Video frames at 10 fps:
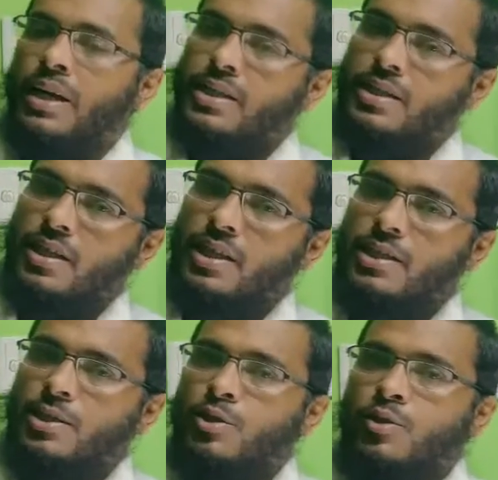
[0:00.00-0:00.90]
আইসিটি
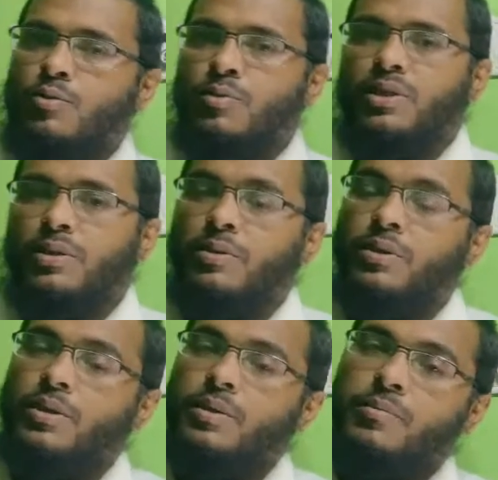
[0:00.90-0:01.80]
ক্লাসের জন্য তোমাদের
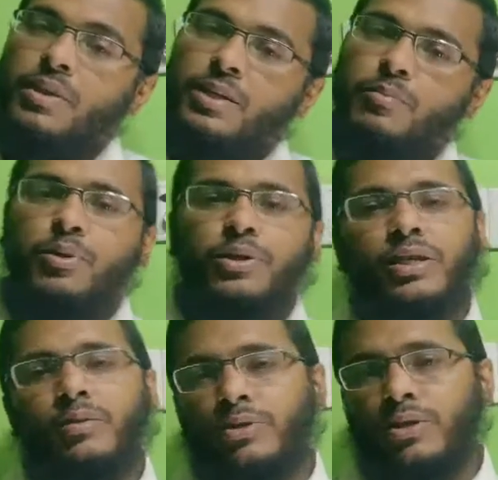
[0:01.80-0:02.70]
মেইন বই
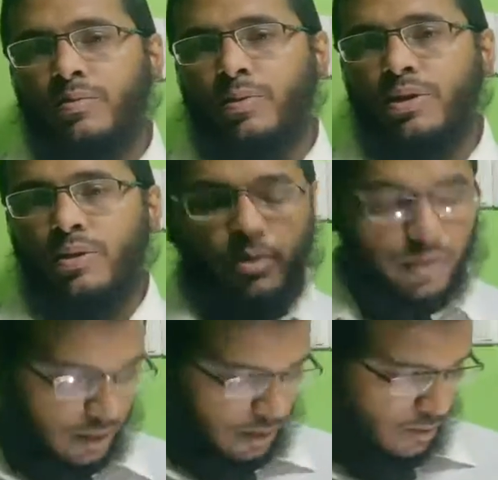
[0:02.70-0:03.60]
নিয়ে বসে বসতে
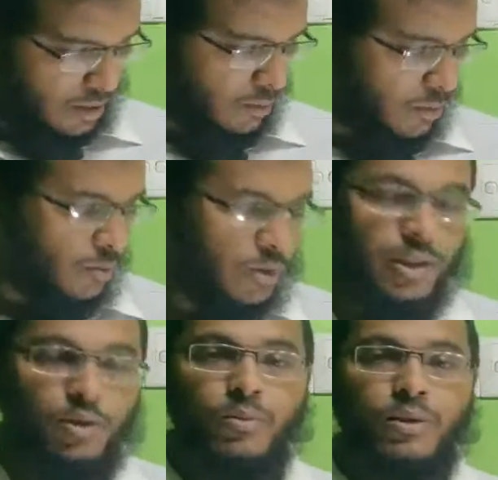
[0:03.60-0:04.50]
বলি মেইন বই
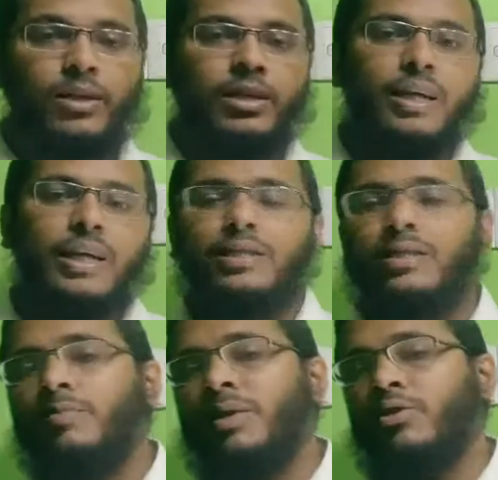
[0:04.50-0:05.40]
বলতে তোমরা এই
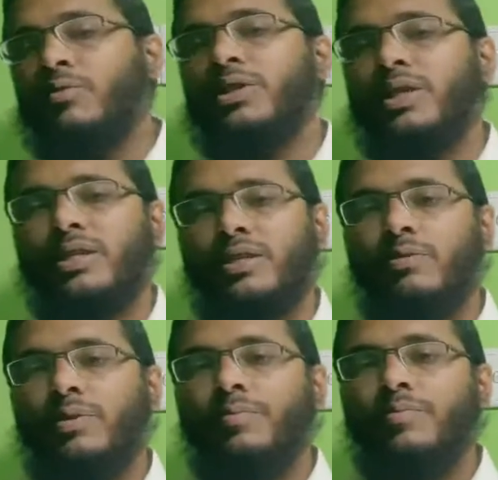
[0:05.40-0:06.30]
আইসিটি পাঠ্য বইটা হাতে
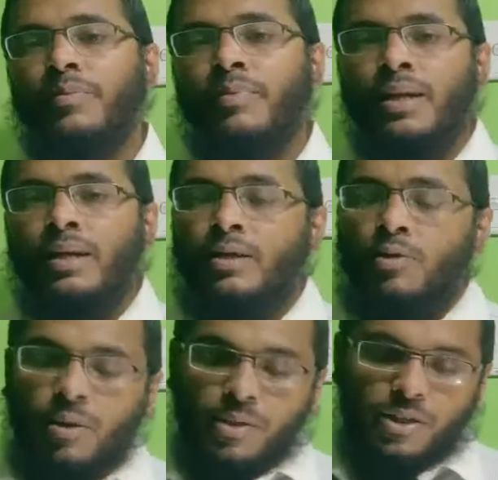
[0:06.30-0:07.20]
নেবে
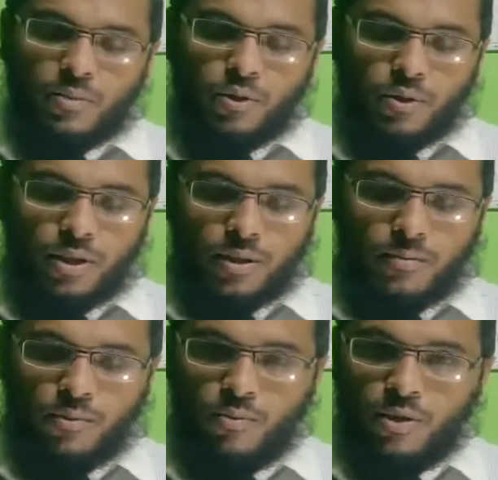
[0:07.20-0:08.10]
তো আমি ইতিমধ্যেই
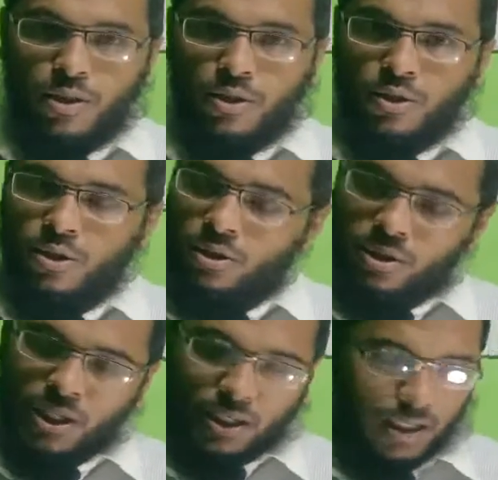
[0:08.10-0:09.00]
তোমাদের
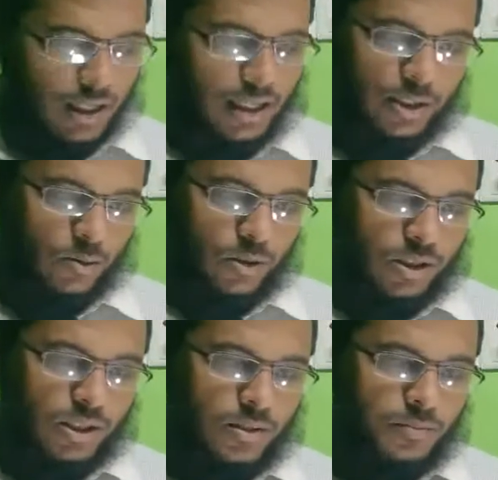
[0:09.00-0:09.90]
সাতটা ক্লাস
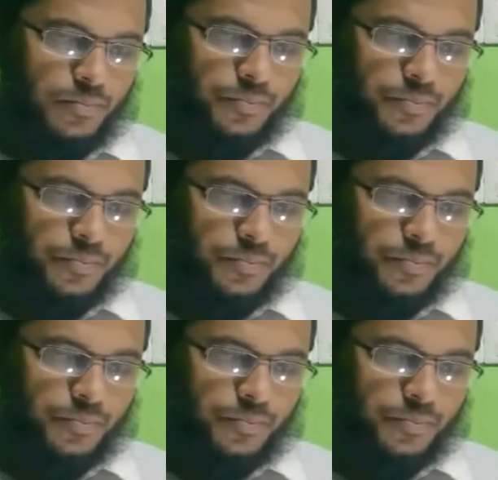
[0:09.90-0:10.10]
করেছি